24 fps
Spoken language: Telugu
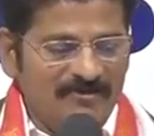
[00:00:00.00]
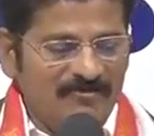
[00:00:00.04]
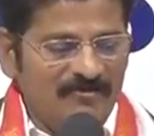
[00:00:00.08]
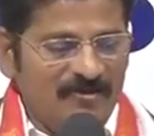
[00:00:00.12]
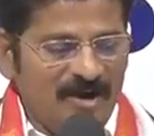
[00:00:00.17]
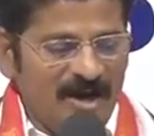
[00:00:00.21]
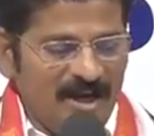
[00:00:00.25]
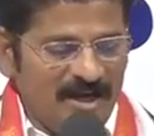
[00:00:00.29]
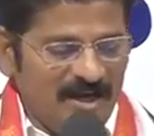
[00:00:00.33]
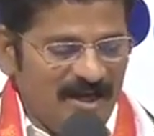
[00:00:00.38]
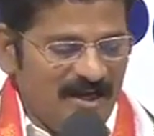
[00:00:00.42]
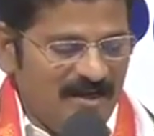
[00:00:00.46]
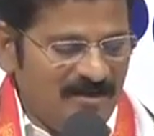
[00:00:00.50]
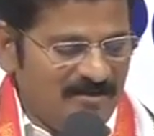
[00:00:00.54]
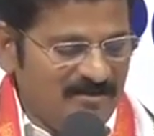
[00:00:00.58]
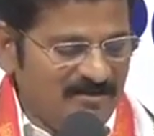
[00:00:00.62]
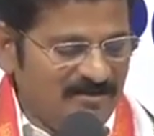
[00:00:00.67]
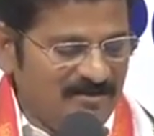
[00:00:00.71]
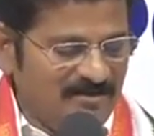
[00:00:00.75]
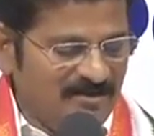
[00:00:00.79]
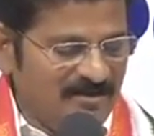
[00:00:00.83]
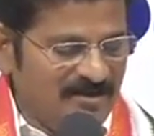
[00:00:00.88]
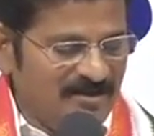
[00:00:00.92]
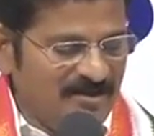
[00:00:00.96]
ఇవాళ
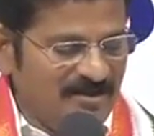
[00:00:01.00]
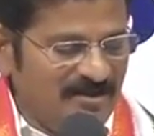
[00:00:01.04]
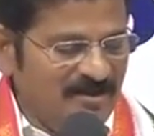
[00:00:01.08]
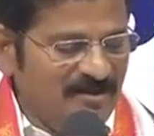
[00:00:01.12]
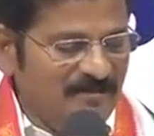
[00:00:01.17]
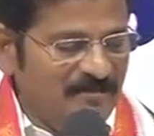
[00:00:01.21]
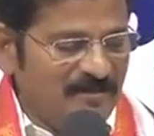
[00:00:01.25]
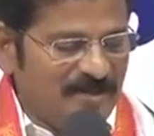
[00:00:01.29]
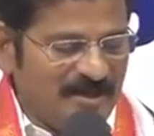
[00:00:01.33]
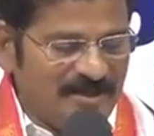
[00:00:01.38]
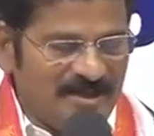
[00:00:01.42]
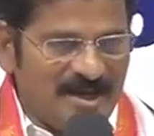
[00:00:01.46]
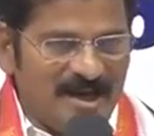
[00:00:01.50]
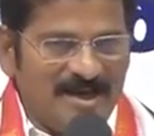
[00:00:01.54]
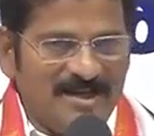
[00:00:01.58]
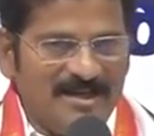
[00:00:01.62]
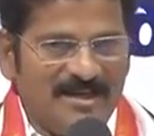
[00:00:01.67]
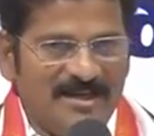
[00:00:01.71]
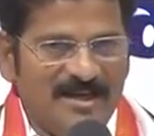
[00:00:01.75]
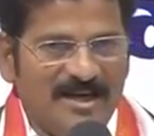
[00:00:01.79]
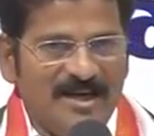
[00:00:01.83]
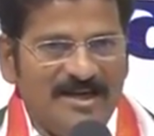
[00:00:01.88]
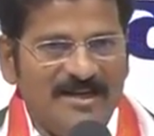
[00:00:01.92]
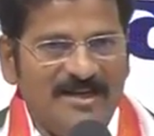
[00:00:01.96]

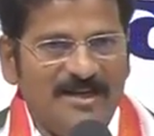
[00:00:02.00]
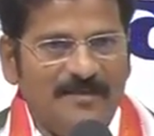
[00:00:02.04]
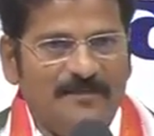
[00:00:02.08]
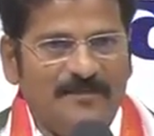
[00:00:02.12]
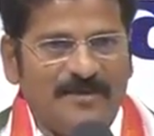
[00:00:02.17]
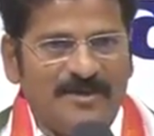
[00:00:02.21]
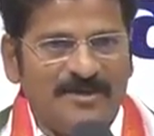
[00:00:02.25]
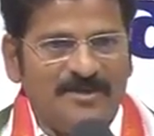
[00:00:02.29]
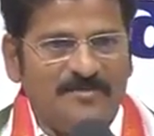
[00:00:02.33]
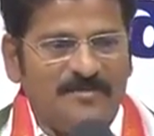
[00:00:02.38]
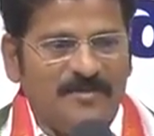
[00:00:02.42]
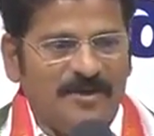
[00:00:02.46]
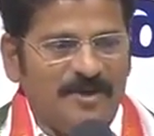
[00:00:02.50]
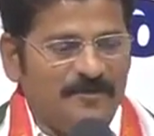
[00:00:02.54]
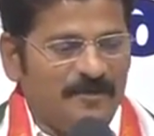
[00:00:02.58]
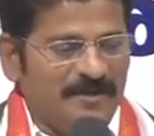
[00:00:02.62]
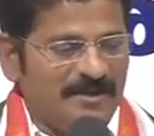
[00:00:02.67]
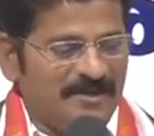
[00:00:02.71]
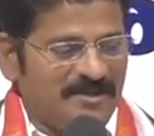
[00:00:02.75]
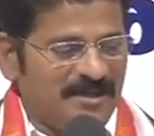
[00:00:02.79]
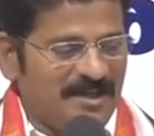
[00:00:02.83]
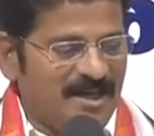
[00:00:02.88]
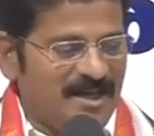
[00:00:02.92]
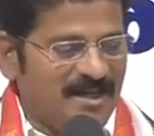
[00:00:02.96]
ప్రధానంగా ఈ ప్రెస్ మీట్
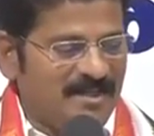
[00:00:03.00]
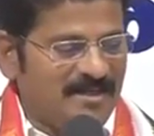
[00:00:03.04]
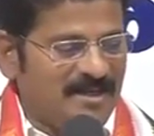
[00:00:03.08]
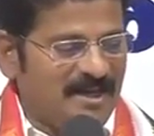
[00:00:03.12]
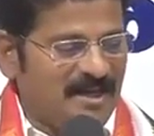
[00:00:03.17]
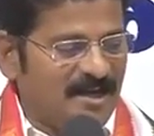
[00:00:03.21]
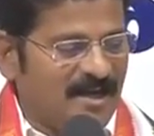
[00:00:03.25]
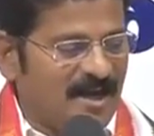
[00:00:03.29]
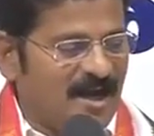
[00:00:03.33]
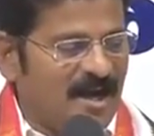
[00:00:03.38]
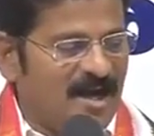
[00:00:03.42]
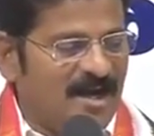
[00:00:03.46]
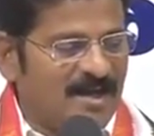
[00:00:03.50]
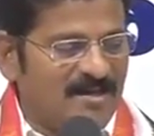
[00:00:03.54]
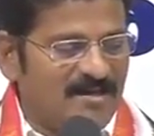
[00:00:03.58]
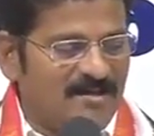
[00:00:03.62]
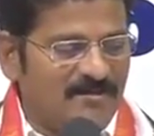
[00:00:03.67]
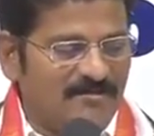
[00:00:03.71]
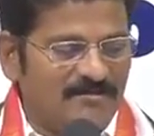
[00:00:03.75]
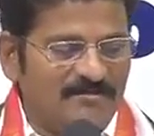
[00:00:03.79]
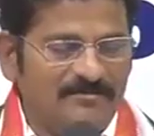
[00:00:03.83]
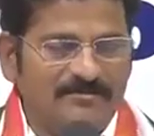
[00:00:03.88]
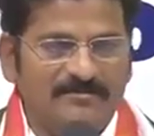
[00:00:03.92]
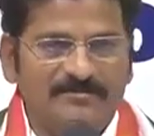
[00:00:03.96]
పెట్టడానికి
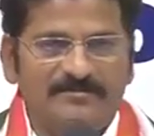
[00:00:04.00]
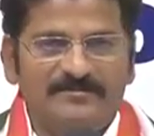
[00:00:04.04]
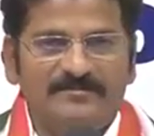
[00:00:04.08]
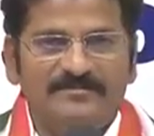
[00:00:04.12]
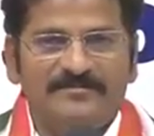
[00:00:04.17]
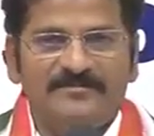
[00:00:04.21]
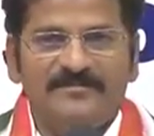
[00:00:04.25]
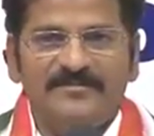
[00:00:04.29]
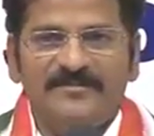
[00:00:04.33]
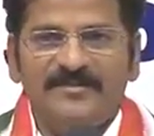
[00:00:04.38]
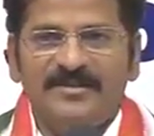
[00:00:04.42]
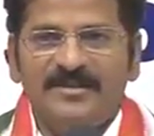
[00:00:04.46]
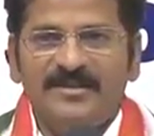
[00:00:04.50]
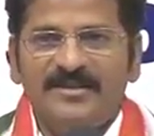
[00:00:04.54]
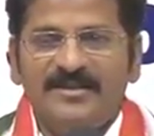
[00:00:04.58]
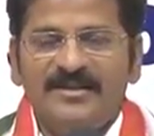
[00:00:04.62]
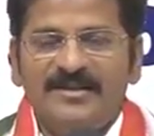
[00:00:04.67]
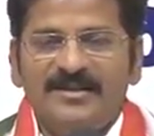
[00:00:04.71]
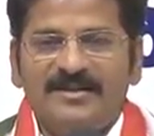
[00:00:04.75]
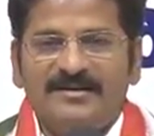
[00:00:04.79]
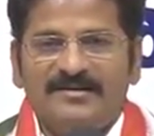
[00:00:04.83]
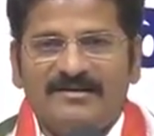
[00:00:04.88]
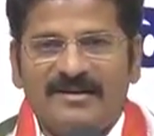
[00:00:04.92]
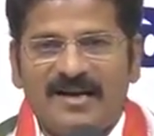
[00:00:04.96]
కారణం
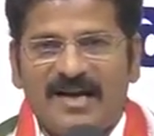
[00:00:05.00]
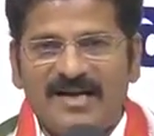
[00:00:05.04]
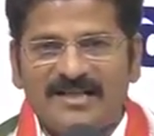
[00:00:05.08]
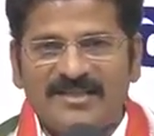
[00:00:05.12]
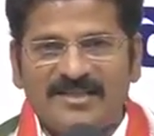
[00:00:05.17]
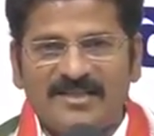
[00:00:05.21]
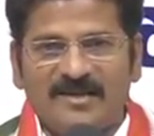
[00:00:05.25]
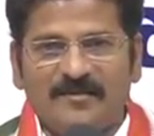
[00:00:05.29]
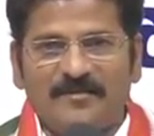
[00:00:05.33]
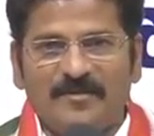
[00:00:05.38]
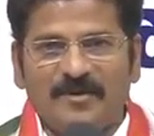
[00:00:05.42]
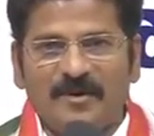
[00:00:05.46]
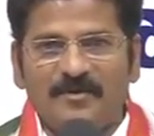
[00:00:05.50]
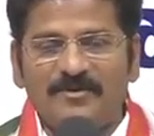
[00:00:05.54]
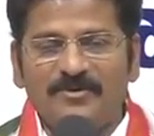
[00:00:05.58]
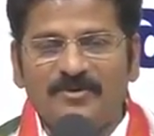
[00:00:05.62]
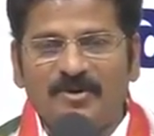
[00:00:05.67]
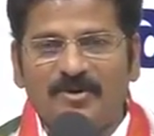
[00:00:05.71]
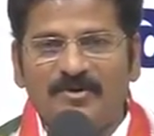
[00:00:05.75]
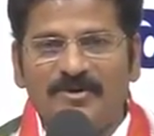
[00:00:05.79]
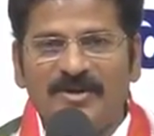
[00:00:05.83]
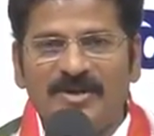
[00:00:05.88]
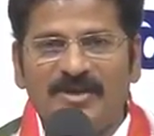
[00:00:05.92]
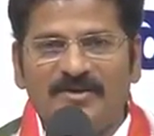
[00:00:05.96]
రాష్ట్ర
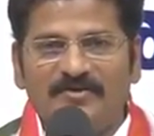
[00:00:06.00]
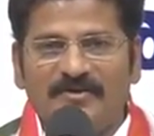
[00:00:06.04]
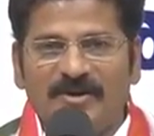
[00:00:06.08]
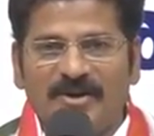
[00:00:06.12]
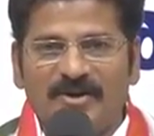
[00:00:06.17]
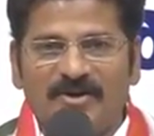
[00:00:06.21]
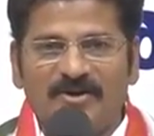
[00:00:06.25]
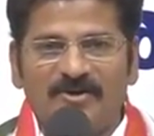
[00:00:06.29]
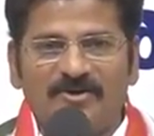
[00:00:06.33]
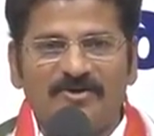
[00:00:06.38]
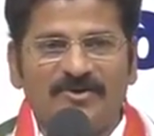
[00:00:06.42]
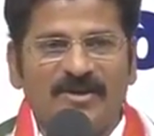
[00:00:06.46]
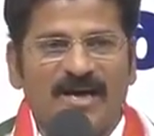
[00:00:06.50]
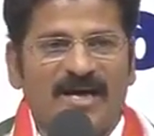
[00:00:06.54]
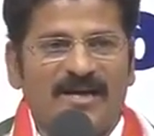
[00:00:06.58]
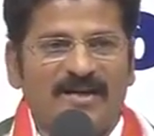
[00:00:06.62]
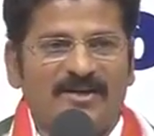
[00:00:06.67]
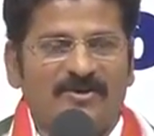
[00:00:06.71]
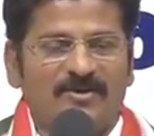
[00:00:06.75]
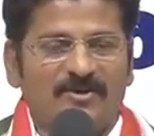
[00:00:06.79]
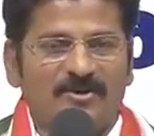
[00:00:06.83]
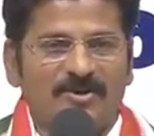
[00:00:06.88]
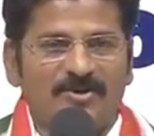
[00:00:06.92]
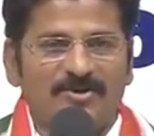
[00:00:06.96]
ప్రభుత్వం ఇరవై రెండు
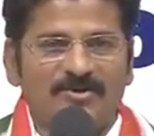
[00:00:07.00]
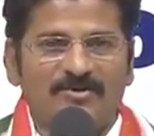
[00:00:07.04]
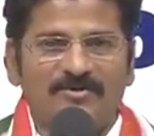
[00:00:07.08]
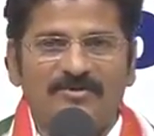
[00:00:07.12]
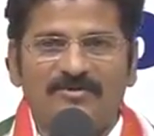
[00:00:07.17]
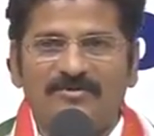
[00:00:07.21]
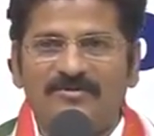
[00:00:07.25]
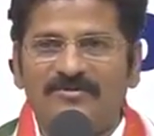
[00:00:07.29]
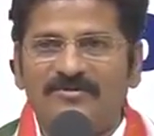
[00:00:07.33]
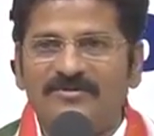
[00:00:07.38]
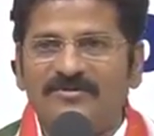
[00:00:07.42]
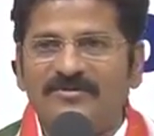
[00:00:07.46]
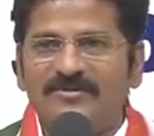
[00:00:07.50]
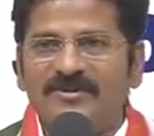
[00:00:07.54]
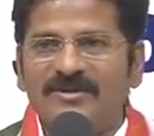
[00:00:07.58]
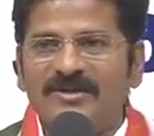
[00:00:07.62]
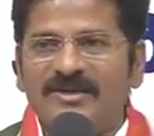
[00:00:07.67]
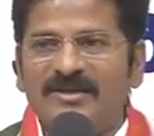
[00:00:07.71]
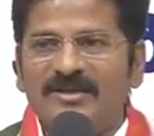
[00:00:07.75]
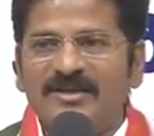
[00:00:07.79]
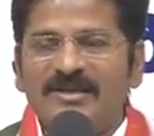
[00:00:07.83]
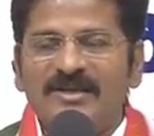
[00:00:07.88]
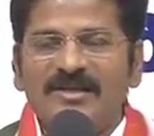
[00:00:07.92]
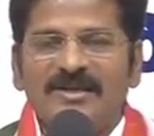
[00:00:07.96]
తారీఖు రోజు
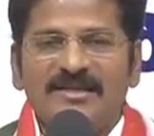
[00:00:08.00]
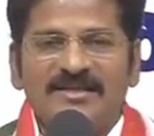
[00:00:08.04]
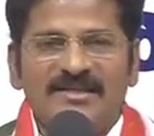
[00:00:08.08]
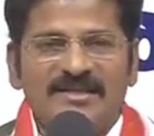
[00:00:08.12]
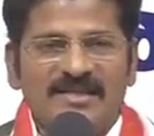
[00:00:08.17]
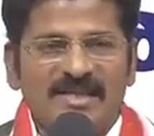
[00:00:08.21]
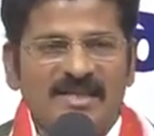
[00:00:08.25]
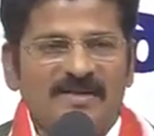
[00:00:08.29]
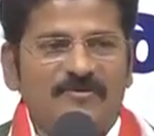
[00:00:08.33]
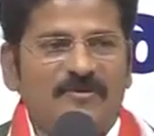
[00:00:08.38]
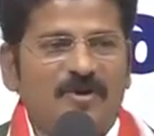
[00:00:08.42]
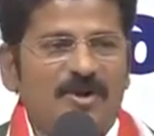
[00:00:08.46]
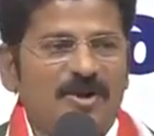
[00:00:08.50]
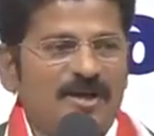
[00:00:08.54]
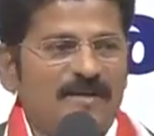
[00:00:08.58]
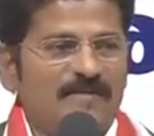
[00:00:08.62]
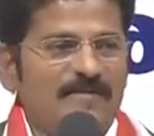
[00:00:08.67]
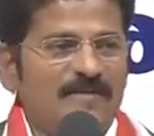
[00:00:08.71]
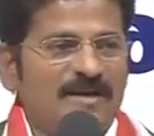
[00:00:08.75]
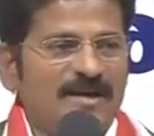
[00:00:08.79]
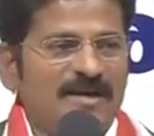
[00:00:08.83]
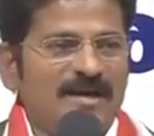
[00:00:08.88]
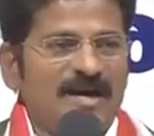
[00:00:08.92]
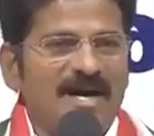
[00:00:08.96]
జీవో
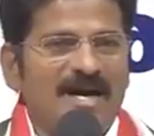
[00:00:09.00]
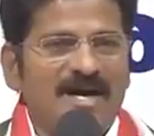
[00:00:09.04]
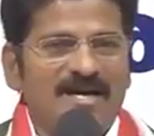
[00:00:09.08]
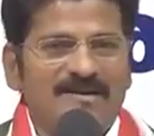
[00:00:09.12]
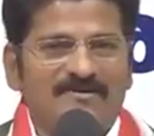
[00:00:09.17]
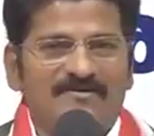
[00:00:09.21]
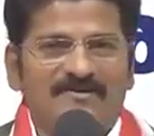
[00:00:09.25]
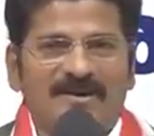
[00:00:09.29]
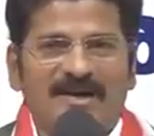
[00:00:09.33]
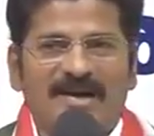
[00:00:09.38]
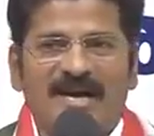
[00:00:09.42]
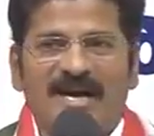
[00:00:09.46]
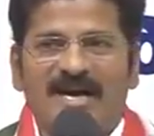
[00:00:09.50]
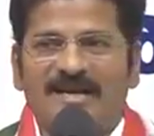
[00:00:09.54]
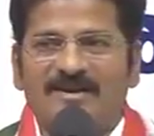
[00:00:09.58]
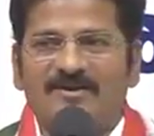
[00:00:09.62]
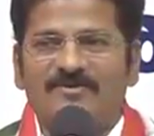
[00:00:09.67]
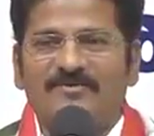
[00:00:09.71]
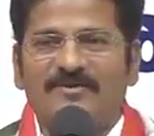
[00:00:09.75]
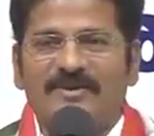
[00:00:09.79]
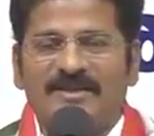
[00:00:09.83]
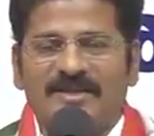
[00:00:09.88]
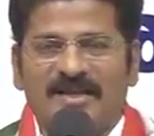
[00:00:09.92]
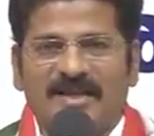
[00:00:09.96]
నెంబర్ అరవై
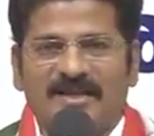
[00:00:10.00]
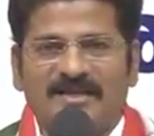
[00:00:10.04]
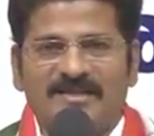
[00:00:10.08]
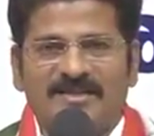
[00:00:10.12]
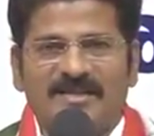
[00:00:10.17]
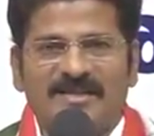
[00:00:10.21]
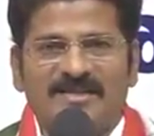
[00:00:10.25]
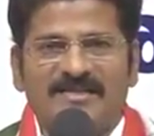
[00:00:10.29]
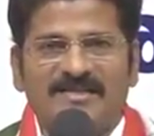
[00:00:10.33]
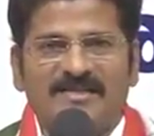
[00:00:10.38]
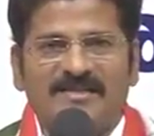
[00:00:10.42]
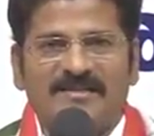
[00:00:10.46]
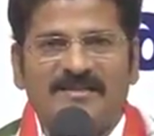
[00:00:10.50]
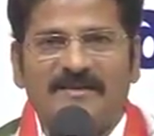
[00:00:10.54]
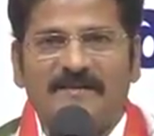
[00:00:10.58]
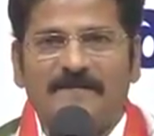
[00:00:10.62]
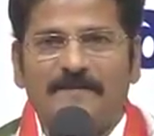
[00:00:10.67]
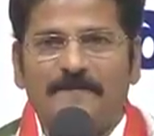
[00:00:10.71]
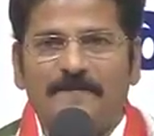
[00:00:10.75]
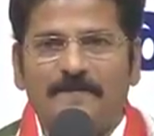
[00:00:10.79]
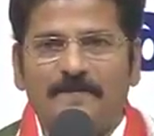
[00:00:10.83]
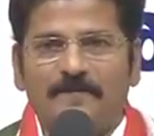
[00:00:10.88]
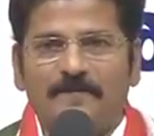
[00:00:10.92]
ఆరును విడుదల చేసింది